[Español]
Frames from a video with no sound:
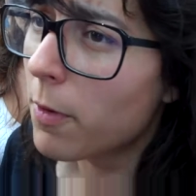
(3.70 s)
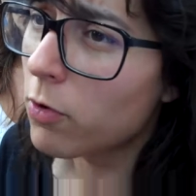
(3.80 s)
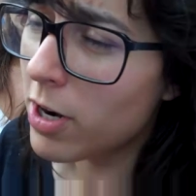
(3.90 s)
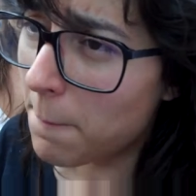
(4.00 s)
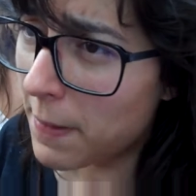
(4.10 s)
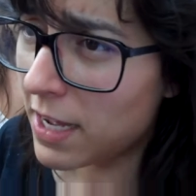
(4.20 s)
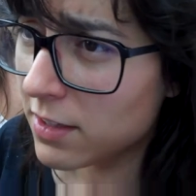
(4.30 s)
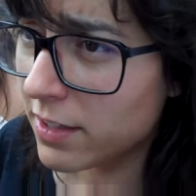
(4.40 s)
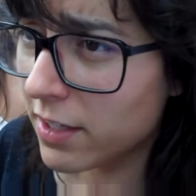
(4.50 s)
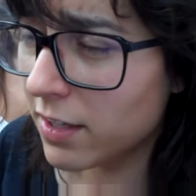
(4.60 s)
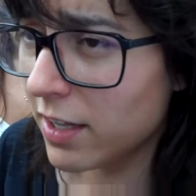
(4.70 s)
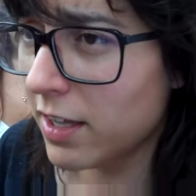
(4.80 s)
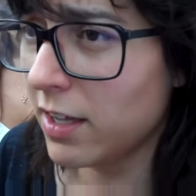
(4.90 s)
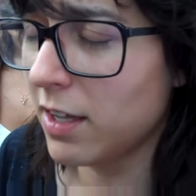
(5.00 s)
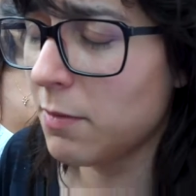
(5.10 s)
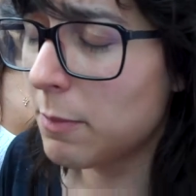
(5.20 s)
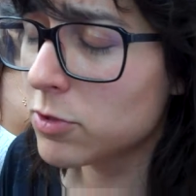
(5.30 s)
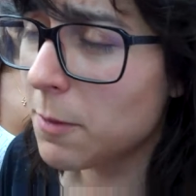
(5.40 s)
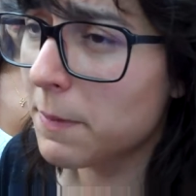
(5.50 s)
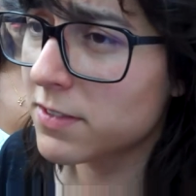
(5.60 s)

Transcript: Por una parte, eh, vamos a